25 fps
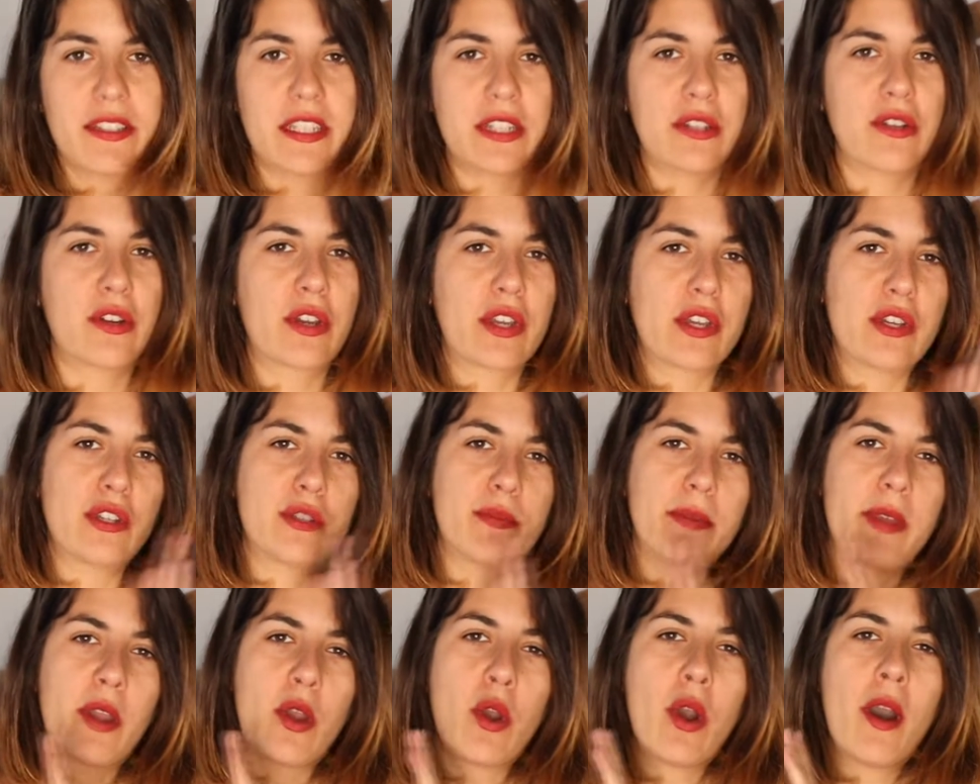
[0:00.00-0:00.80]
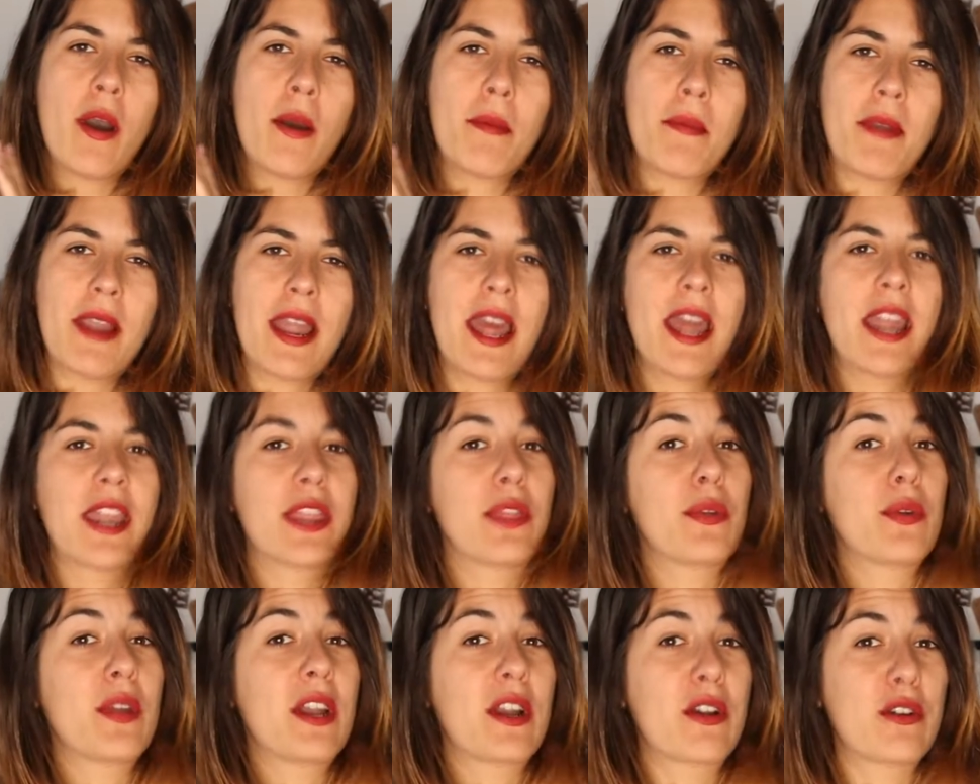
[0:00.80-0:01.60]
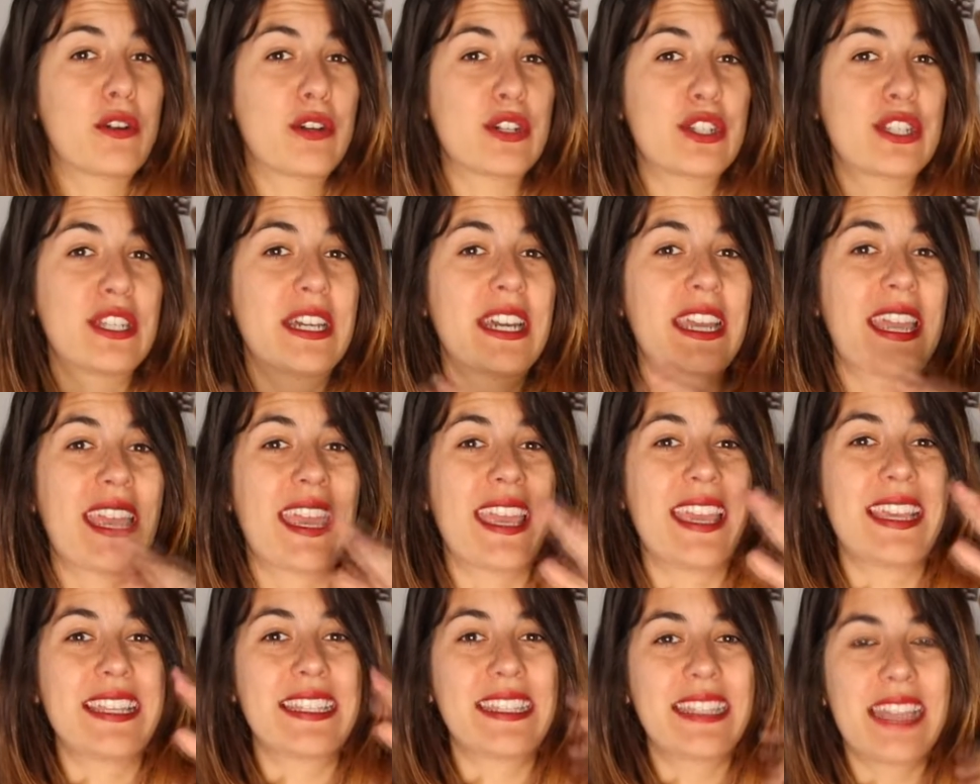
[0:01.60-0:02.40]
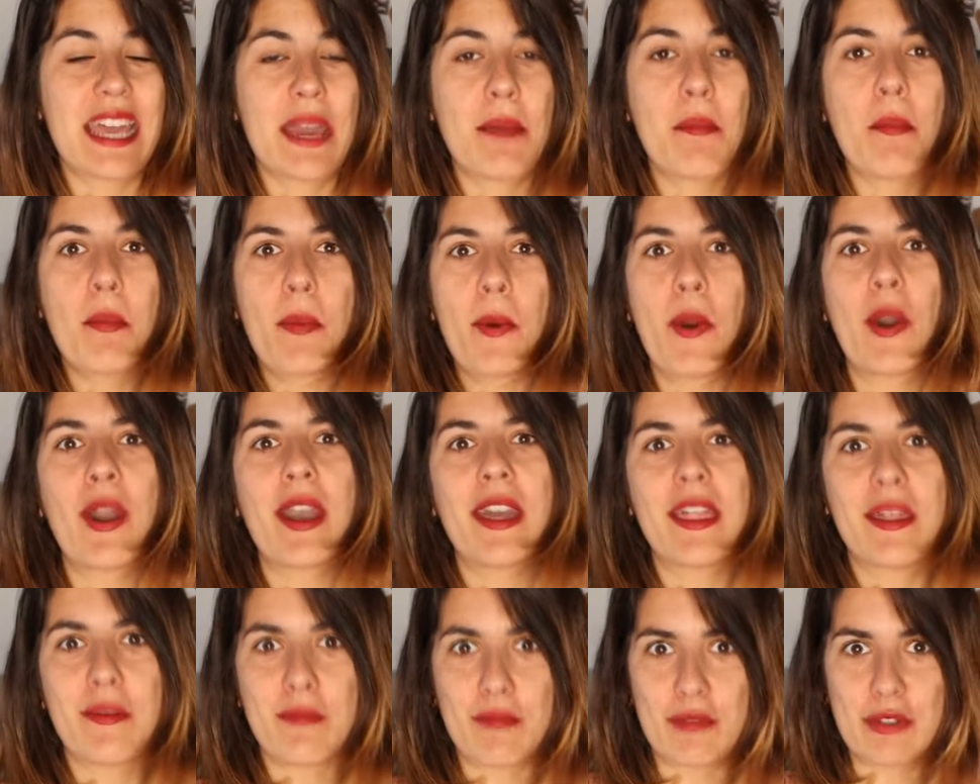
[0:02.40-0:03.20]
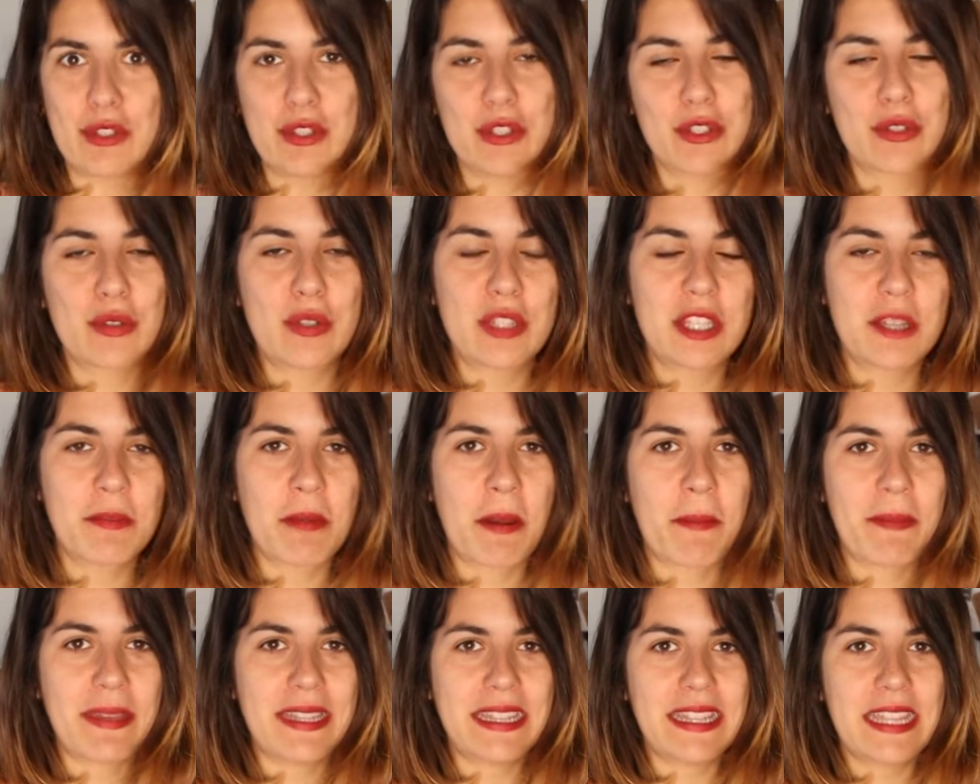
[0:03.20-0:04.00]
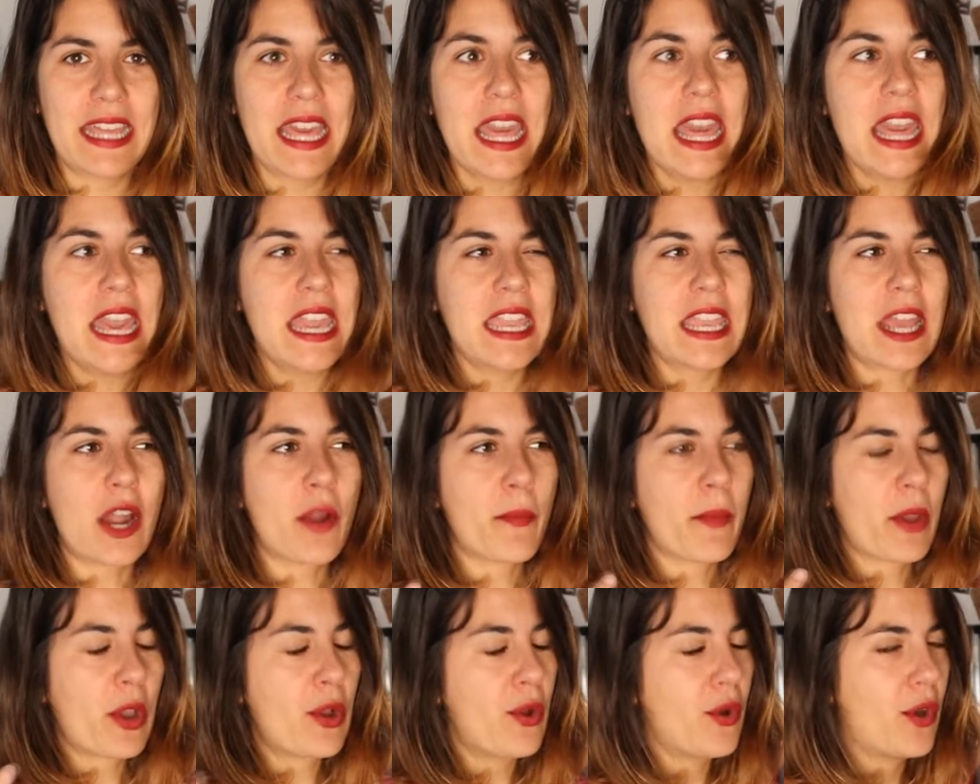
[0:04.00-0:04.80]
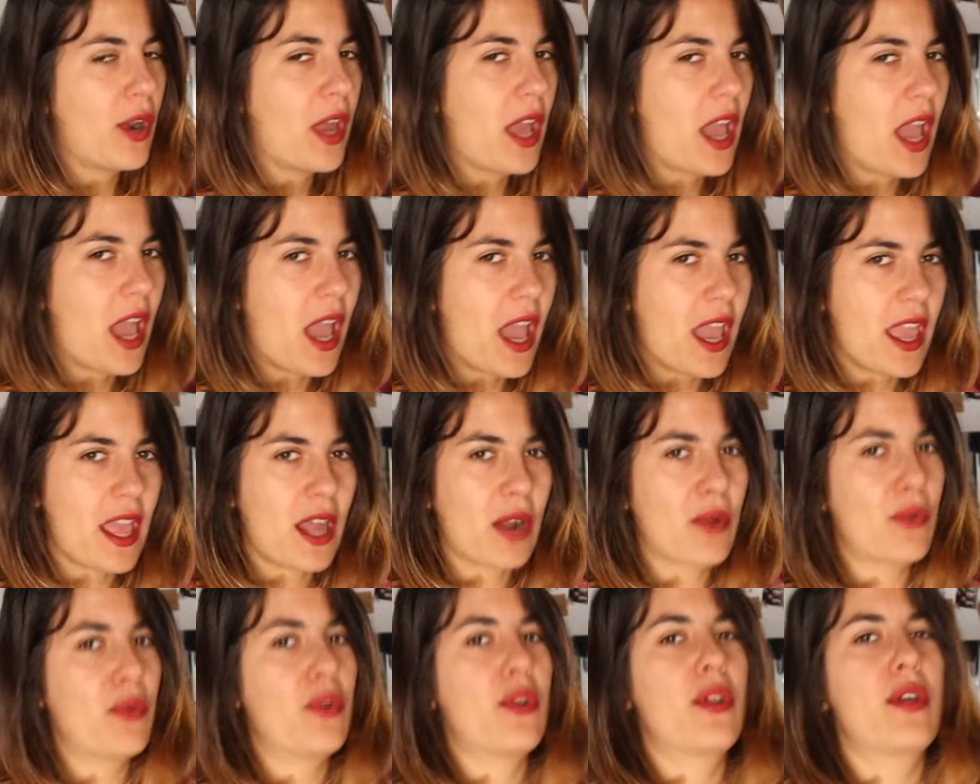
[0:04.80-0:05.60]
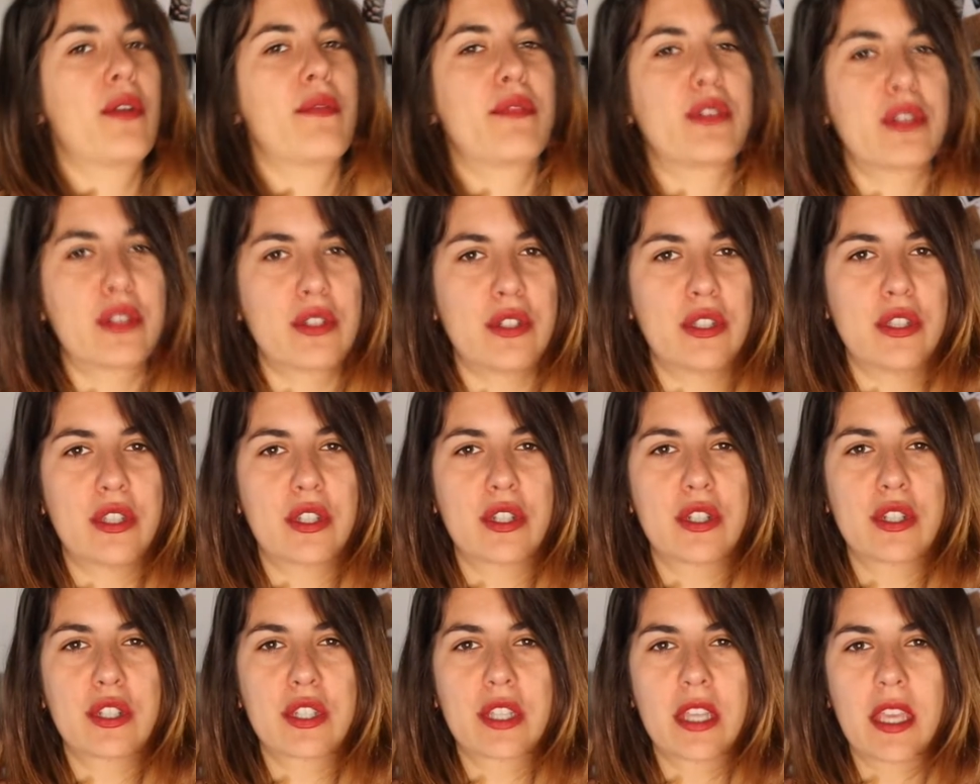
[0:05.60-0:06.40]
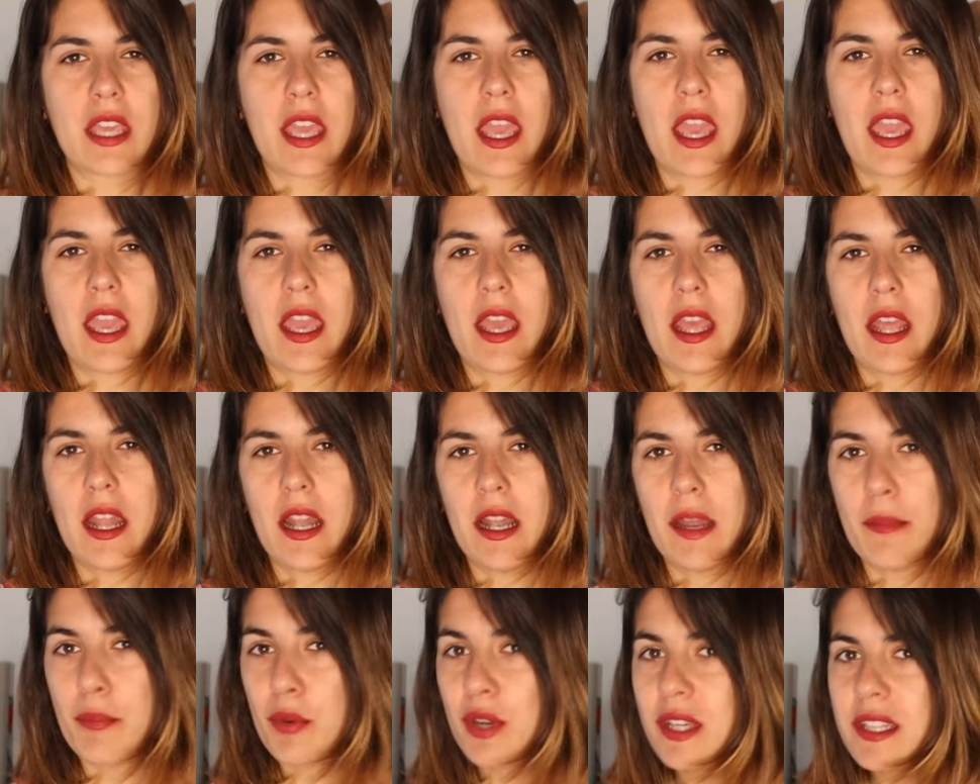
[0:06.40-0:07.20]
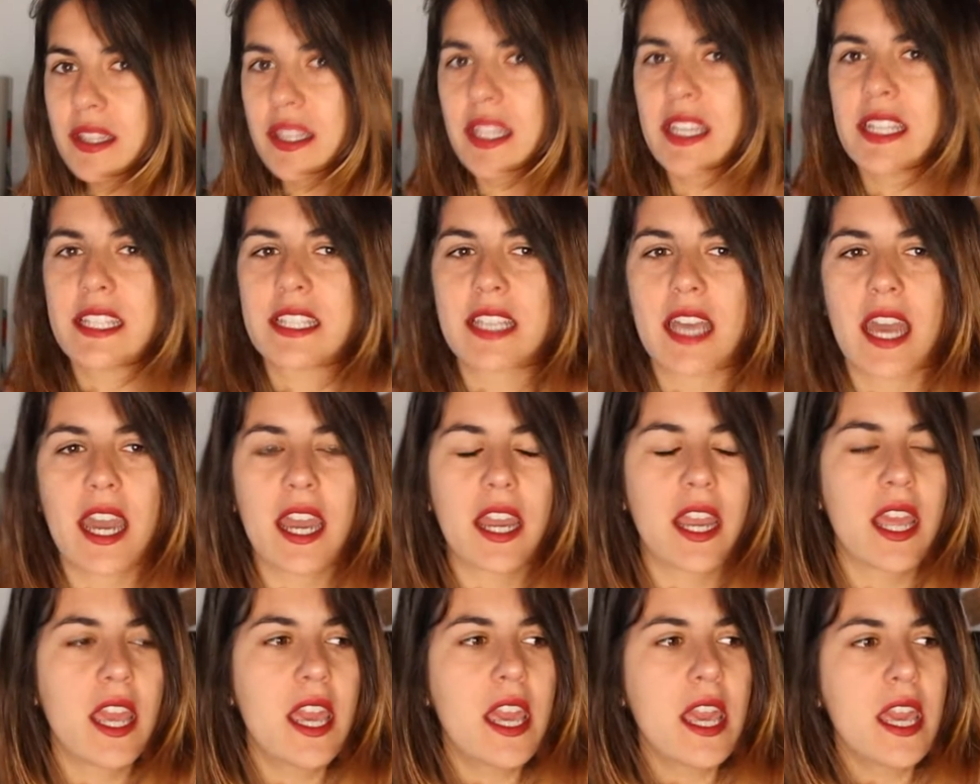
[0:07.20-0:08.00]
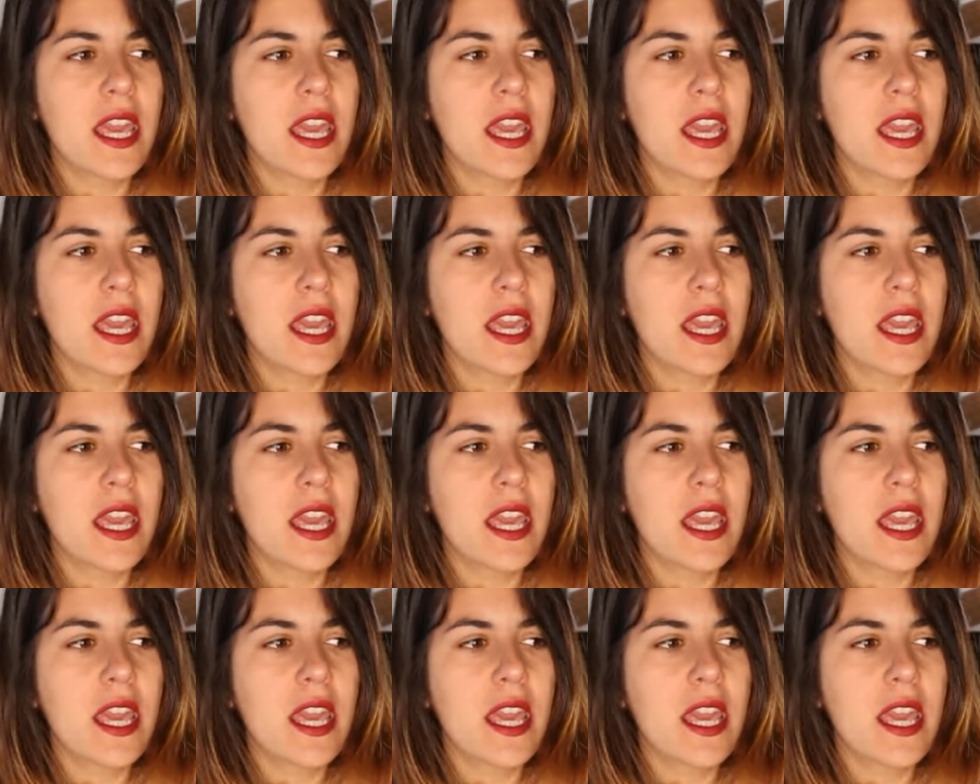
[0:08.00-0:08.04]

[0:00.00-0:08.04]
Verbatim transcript: sino que os vengo a hablar de una cosa que está en boca de muchos últimamente y a lo mejor hay alguno de vosotros que le puede interesar